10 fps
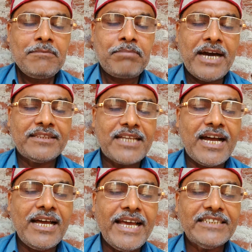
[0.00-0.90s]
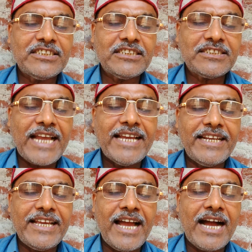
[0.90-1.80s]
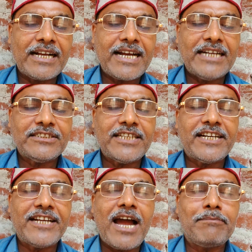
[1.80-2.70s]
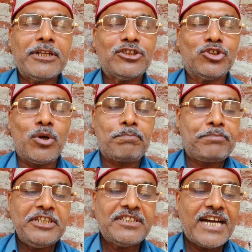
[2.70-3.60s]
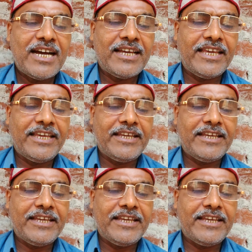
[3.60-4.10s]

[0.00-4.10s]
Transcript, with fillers: पाता है चित चैन यहाँ का चरणामृत जो पीता है